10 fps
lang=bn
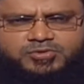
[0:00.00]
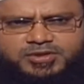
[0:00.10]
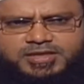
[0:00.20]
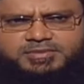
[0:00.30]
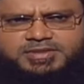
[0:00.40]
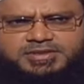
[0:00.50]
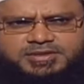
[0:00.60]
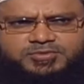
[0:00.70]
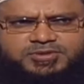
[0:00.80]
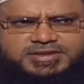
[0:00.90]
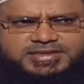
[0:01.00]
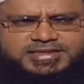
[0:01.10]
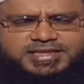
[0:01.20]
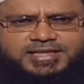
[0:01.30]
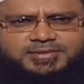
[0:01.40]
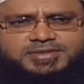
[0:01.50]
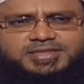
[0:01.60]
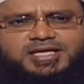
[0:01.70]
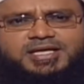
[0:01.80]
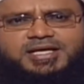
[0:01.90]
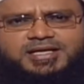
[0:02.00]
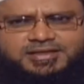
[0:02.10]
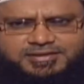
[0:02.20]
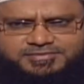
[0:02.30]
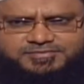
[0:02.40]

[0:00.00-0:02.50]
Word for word: কোরআনে মজিদের মধ্যে যে জায়গায় আল্লাহ বলছেন হালাল